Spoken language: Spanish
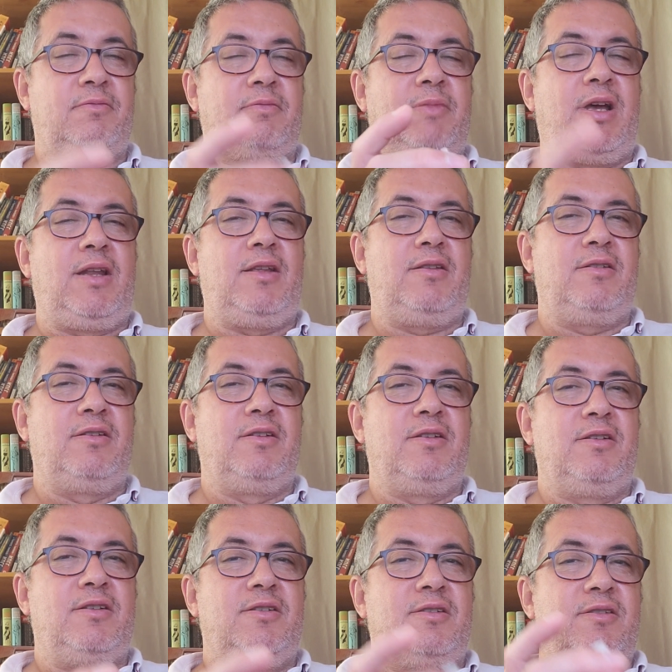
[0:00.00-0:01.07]
¿vale?
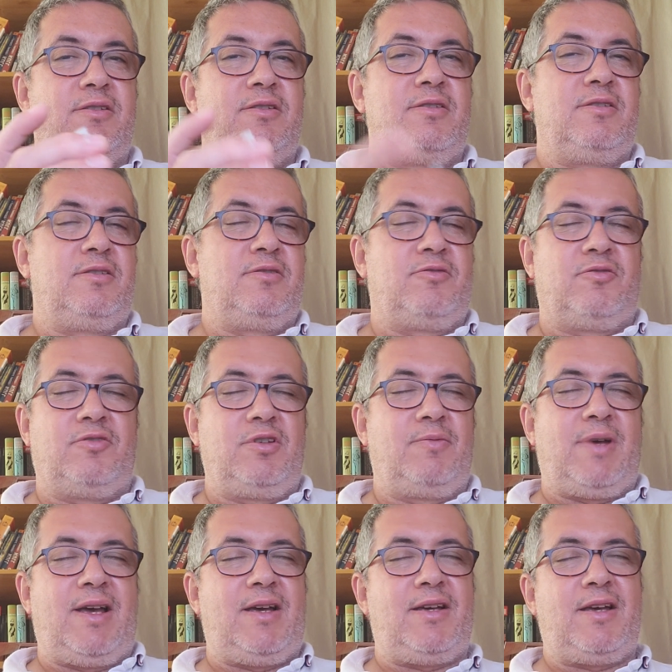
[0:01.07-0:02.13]
Hoy
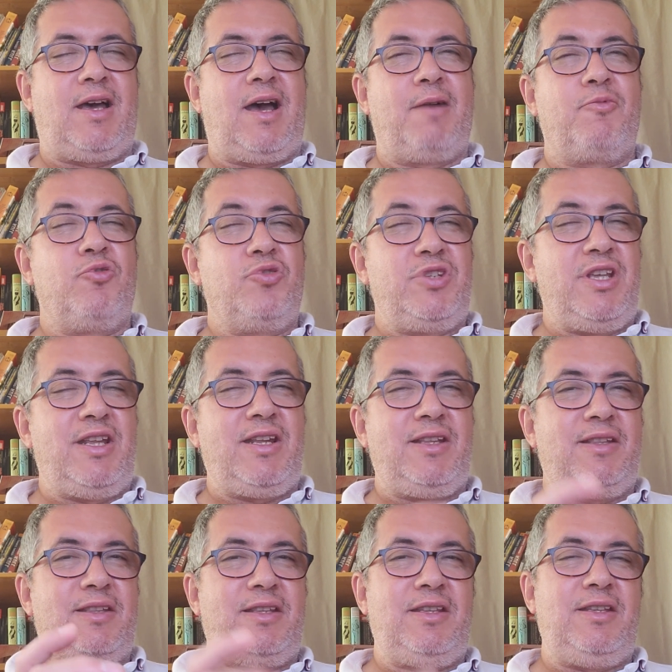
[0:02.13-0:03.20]
va a bullir
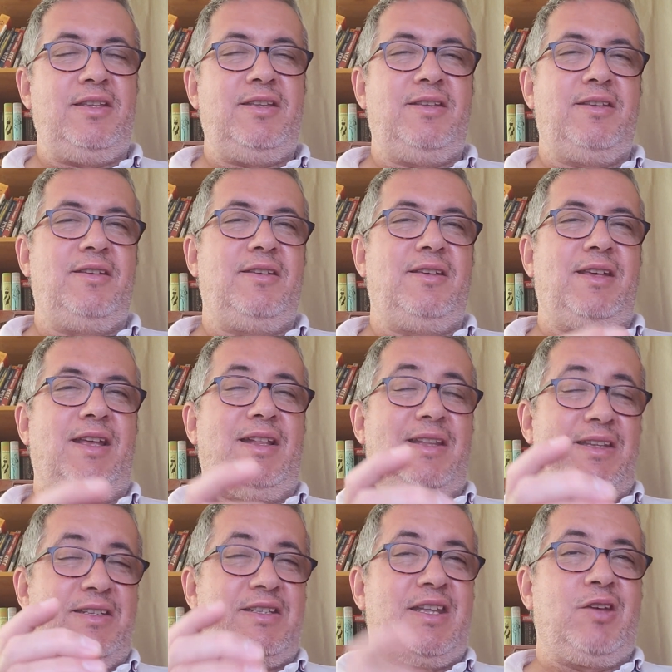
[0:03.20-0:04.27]
en ti el
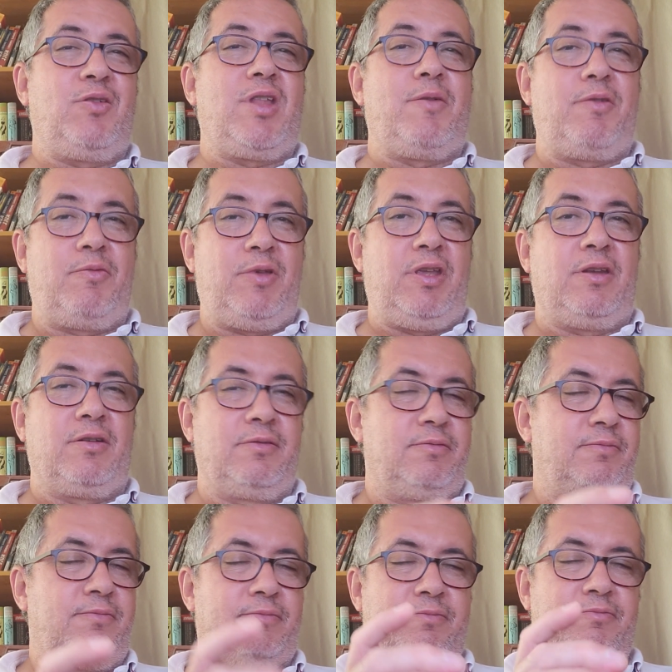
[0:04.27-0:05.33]
deseo de vivir.
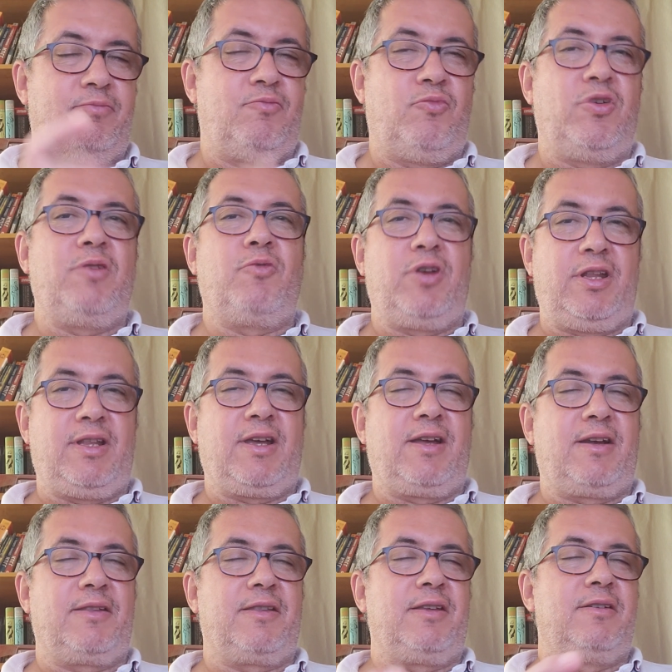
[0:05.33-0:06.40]
Muy bonita
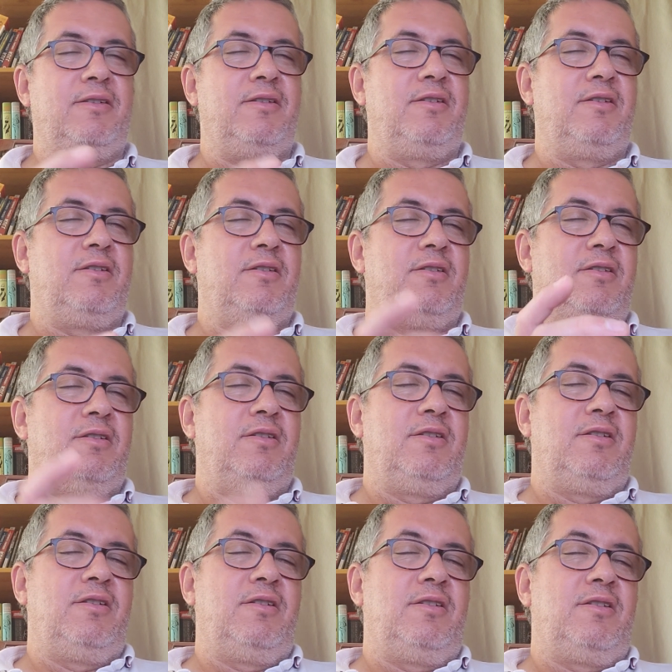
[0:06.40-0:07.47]
carta.
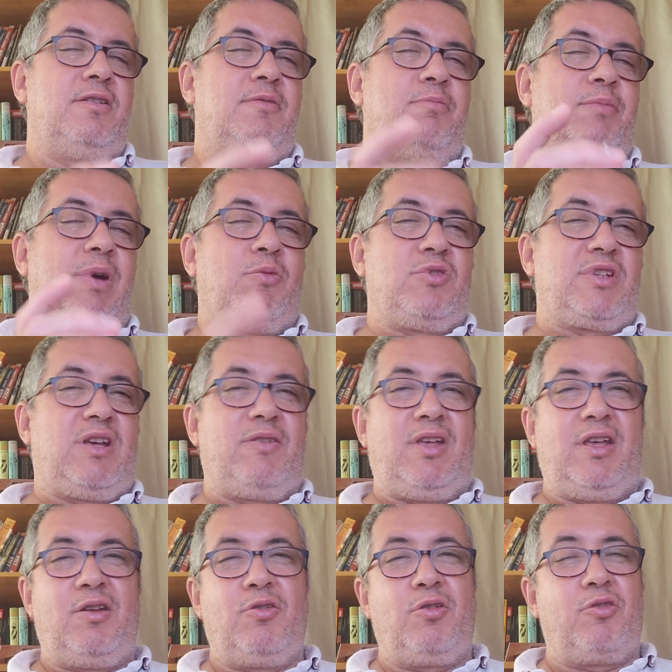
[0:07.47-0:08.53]
Vamos a
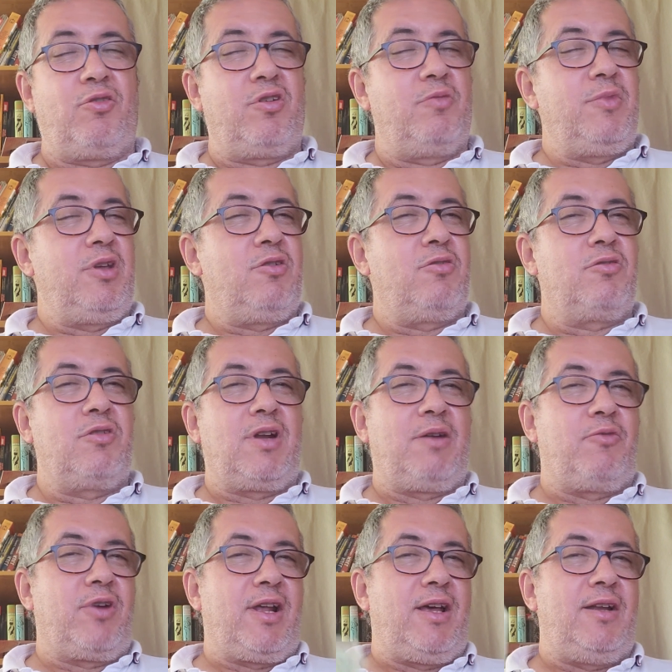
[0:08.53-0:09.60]
ver lo económico, lo
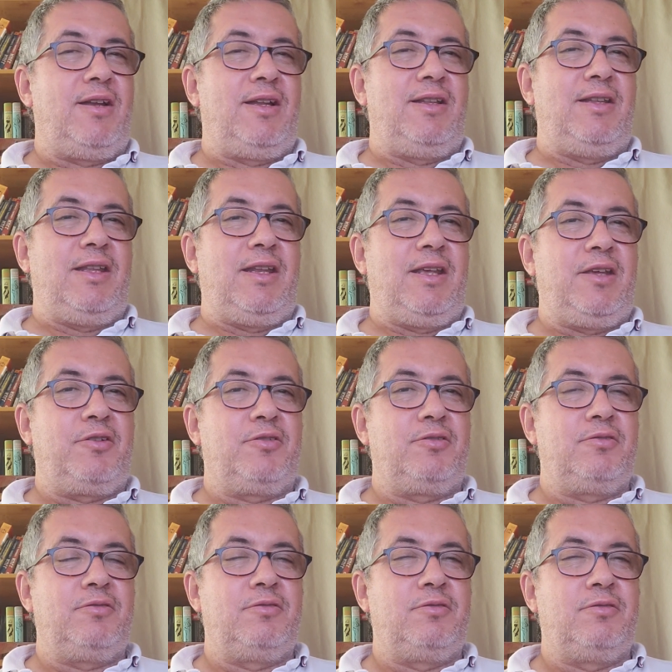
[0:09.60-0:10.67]
laboral, el
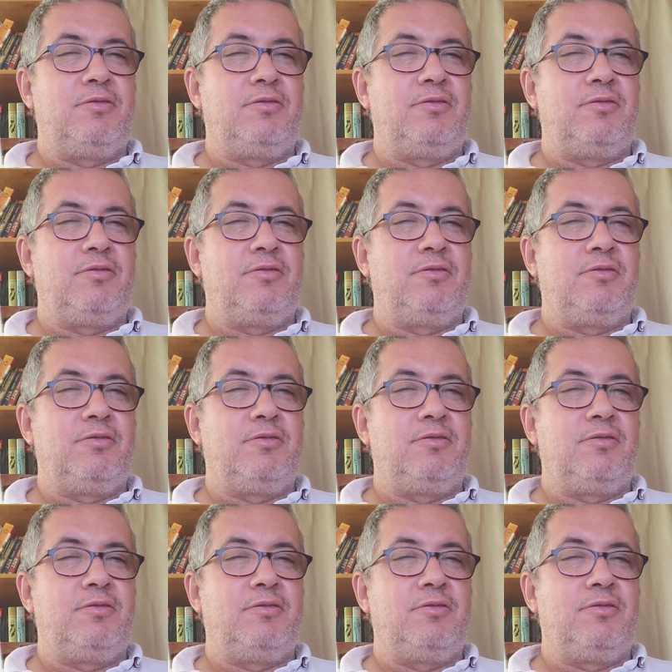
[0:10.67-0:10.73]
dinero.